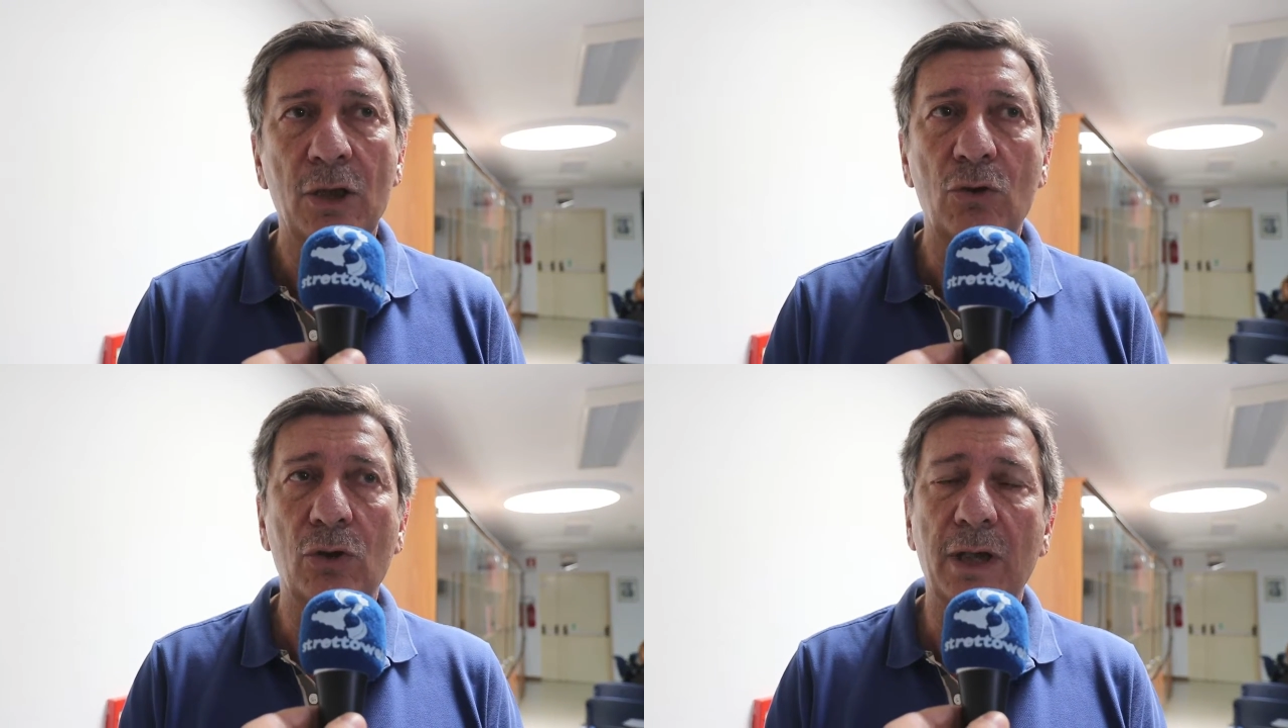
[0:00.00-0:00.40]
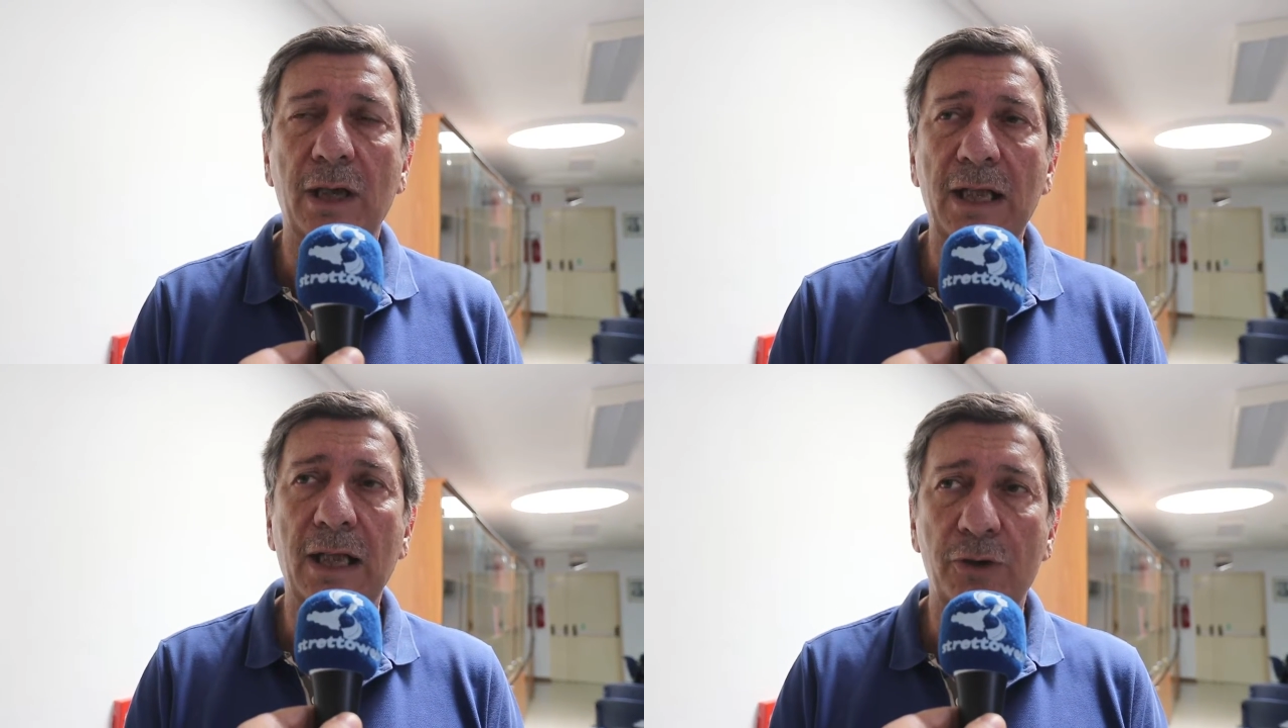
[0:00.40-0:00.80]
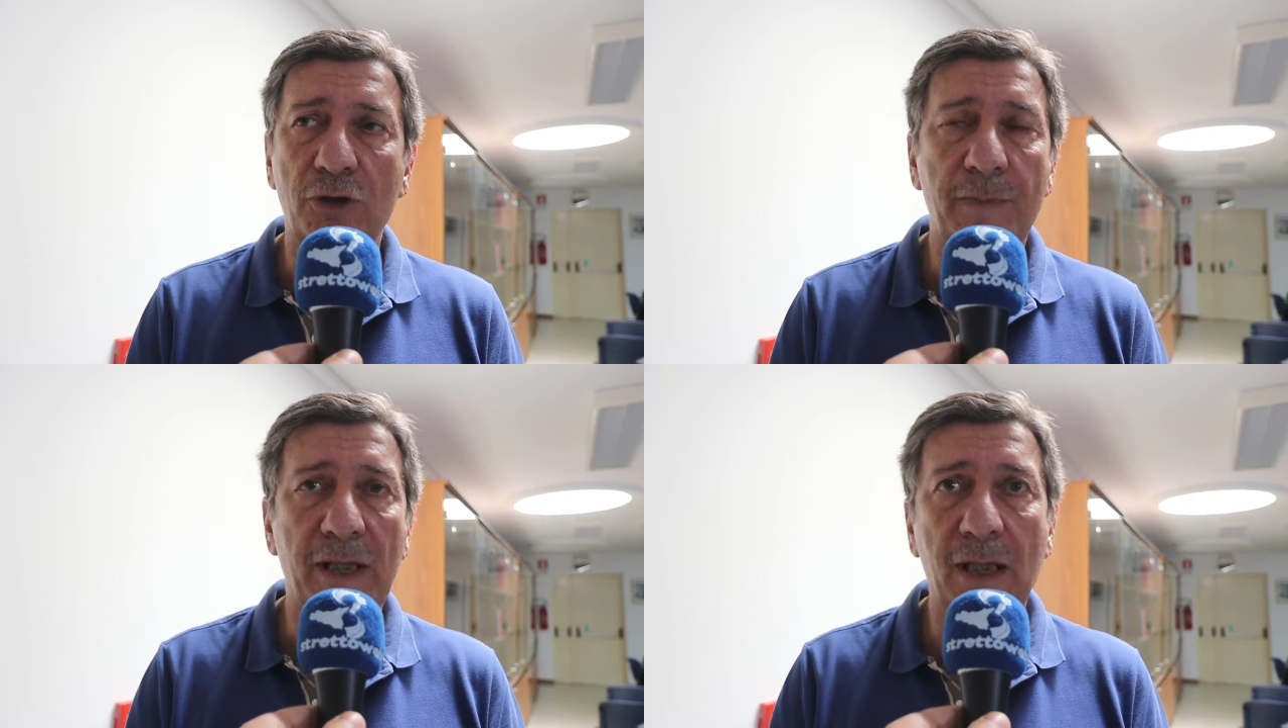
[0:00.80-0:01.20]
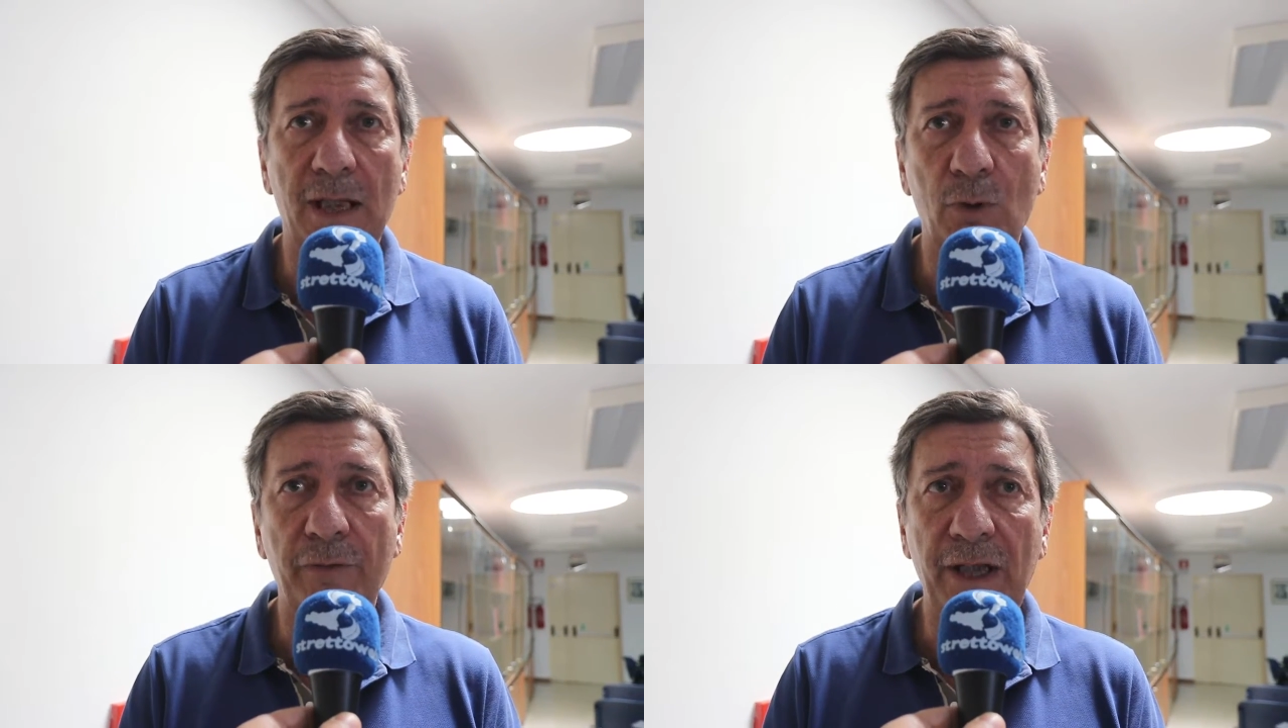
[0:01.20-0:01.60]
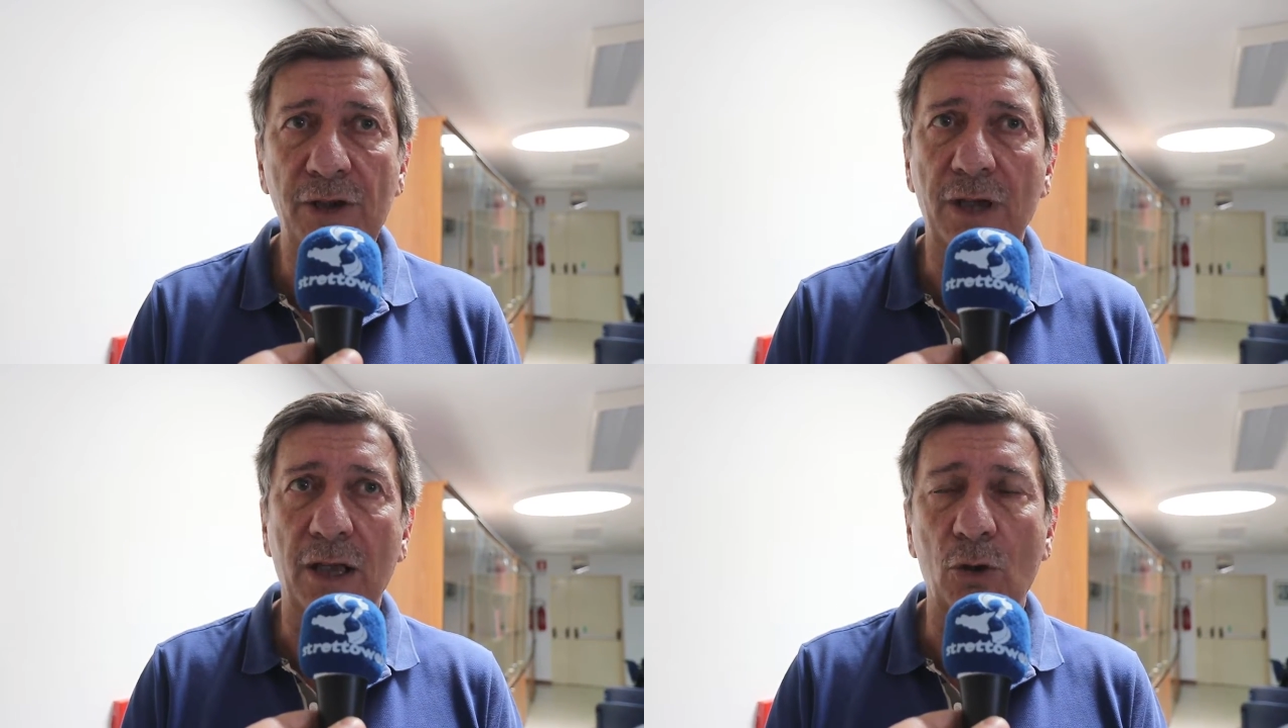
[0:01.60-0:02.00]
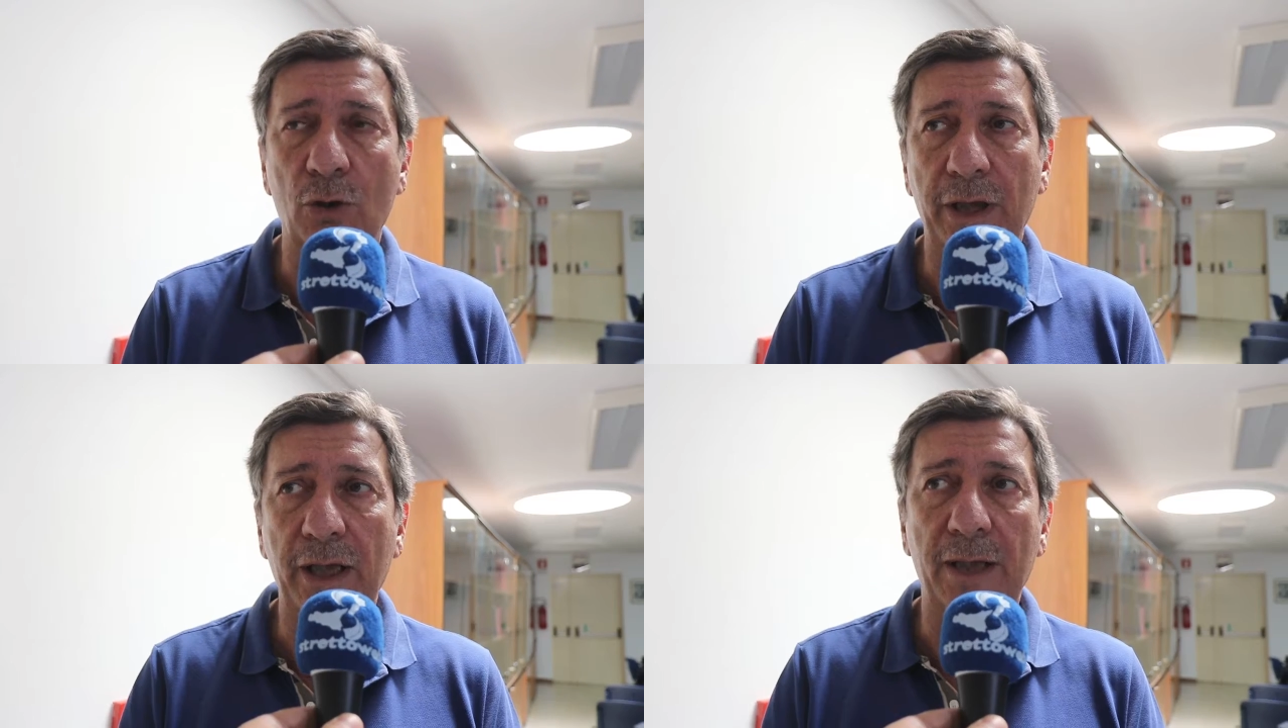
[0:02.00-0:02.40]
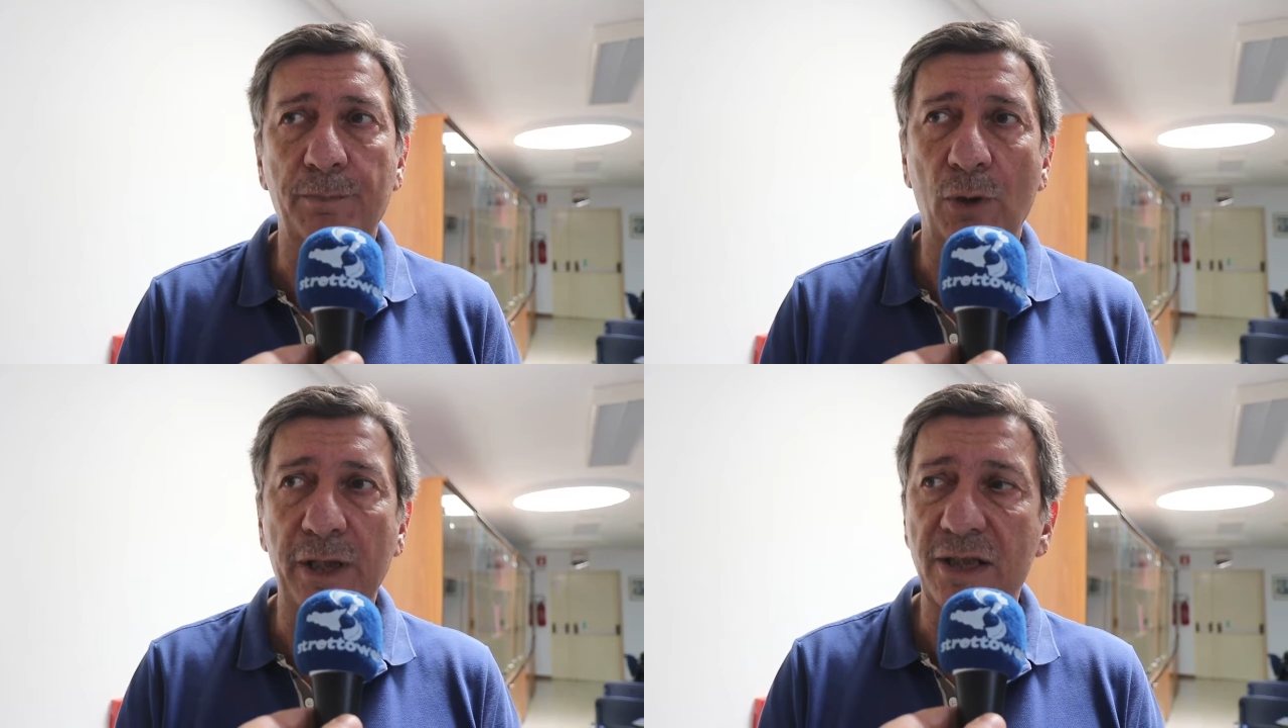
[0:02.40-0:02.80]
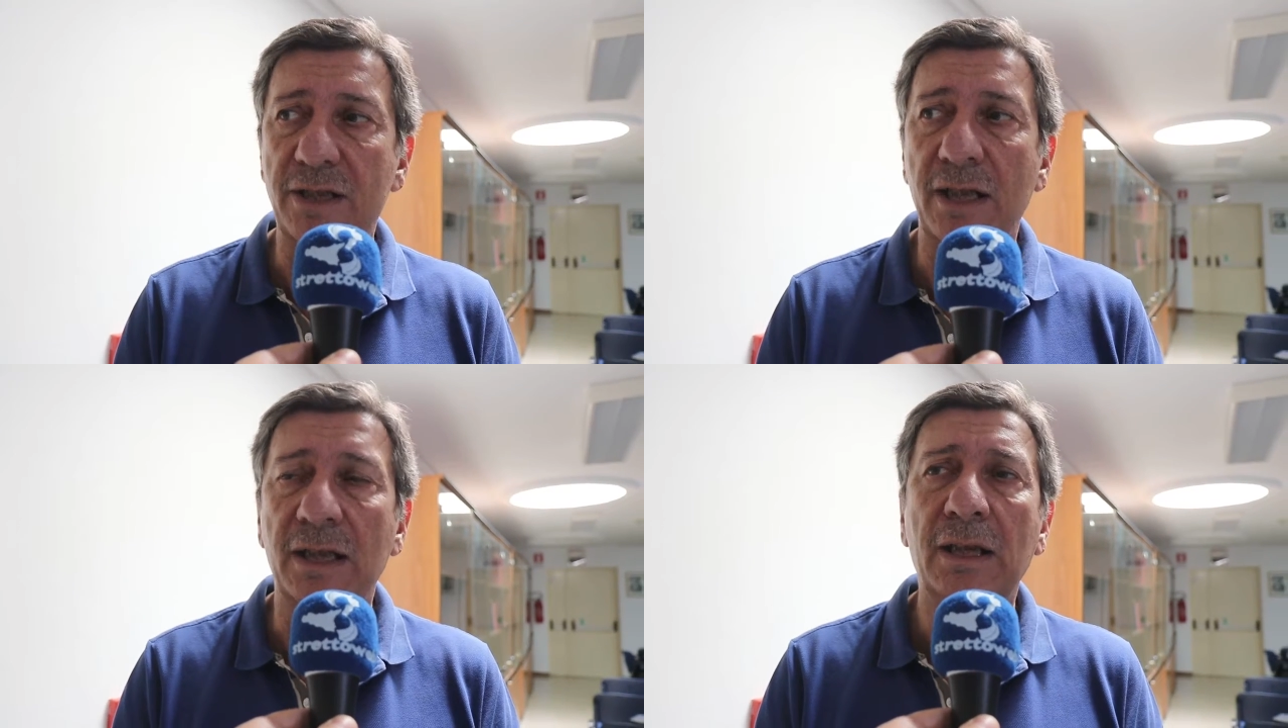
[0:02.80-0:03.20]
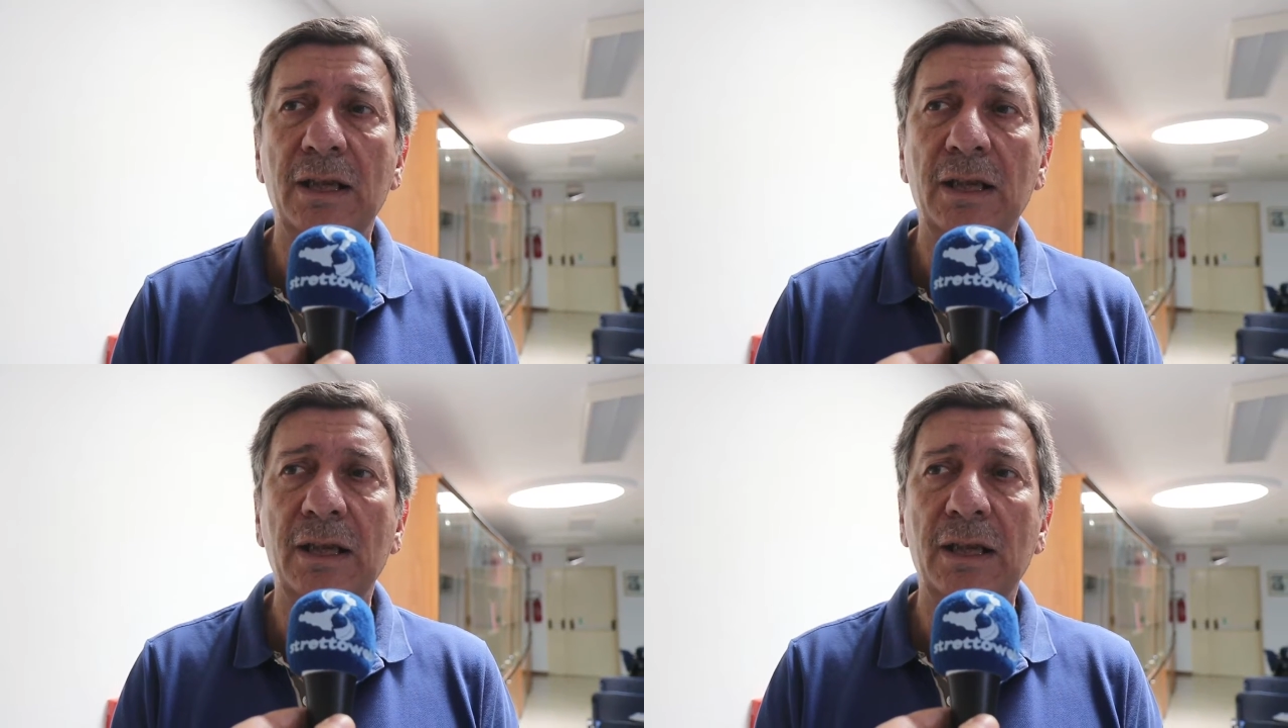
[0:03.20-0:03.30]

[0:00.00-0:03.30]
con gli altri ospedali della provincia, Locri e Polistena.